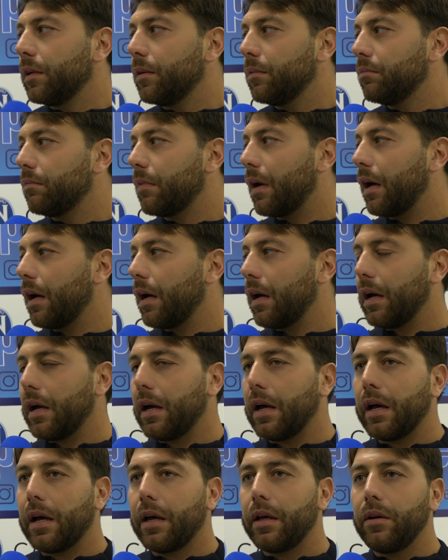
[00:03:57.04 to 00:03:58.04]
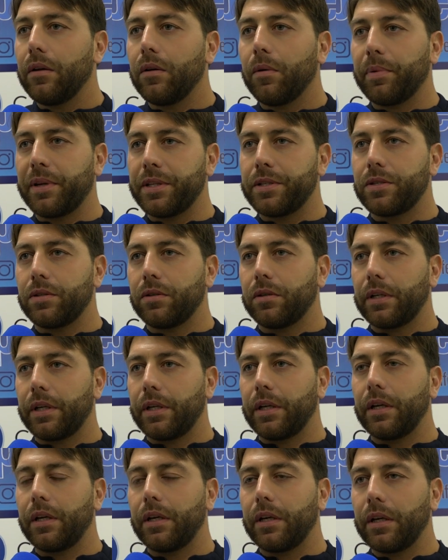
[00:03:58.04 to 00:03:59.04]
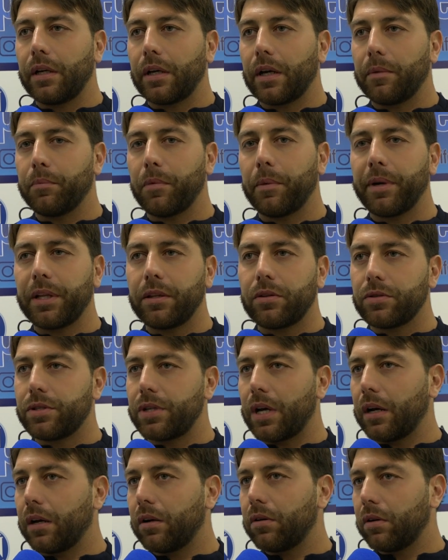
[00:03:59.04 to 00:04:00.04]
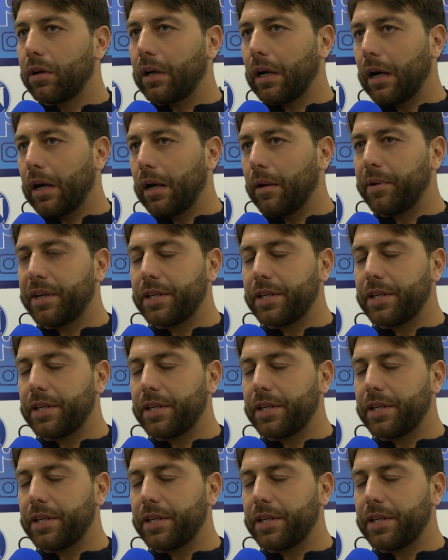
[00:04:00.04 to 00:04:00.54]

Ma io penso che al momento sia ancora